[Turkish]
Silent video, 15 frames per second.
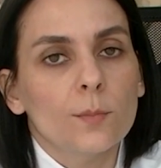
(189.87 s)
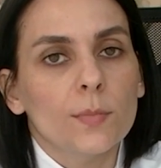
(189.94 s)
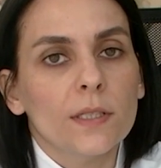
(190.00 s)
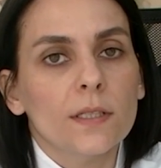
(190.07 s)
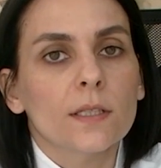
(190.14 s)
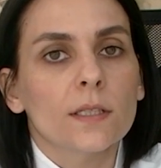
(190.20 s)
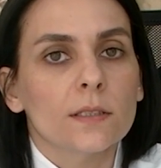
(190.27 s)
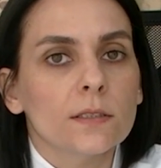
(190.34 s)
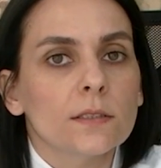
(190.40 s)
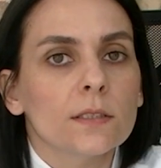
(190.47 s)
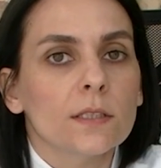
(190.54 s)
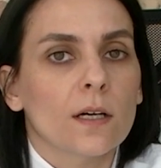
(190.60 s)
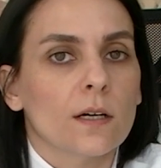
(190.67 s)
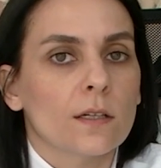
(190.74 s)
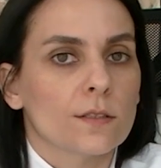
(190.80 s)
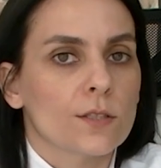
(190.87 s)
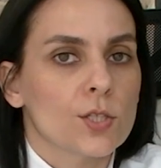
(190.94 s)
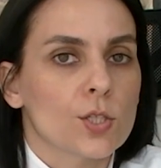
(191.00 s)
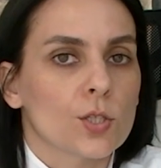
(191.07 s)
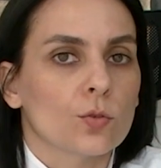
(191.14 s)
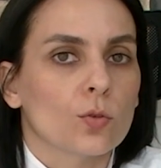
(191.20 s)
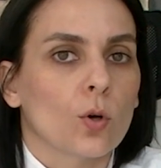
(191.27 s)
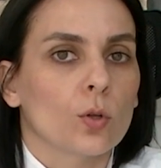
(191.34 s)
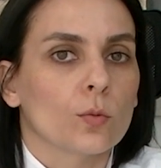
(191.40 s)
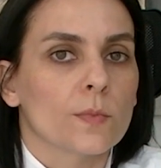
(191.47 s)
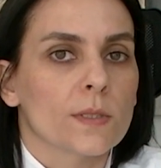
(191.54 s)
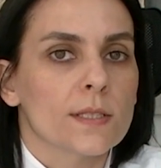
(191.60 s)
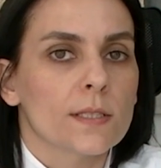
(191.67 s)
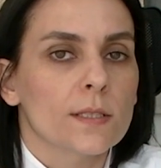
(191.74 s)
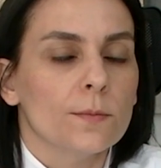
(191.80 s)
bir kalınlık artışının
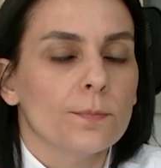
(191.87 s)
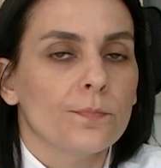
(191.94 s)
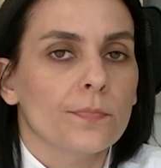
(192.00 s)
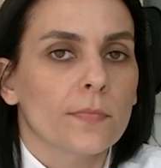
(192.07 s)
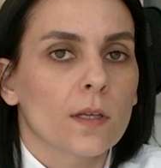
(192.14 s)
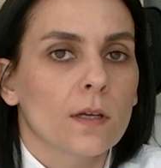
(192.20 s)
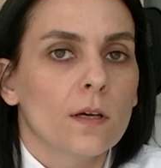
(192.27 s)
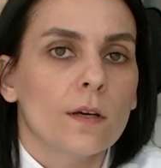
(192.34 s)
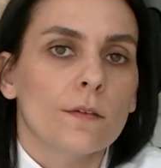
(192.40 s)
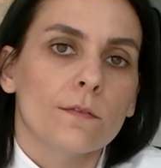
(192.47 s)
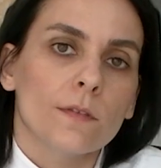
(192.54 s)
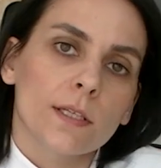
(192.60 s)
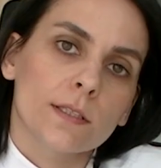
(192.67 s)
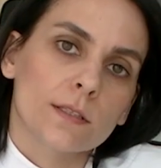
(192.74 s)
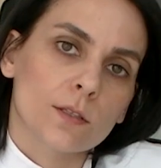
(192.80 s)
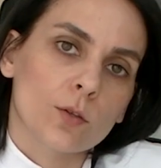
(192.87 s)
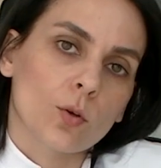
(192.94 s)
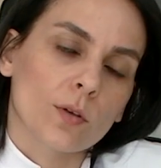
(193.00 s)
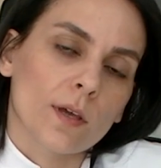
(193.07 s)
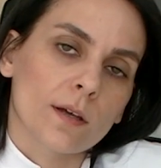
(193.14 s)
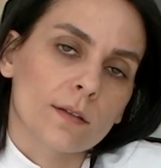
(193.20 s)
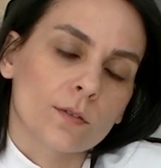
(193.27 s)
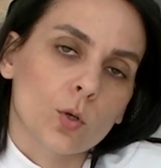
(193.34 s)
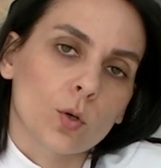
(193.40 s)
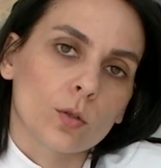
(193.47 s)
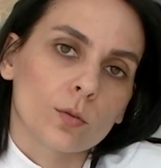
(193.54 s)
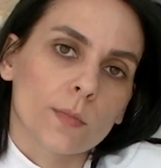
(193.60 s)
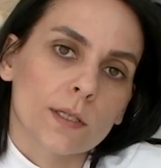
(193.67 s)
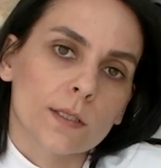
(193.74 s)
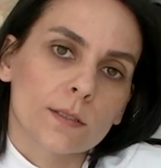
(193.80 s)
olması ve Hint kökenli
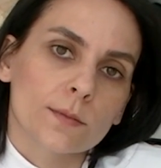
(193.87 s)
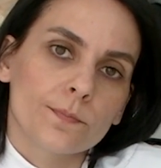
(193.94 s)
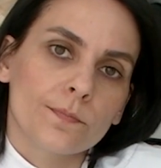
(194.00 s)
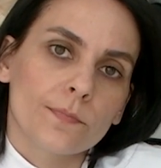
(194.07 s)
olmak.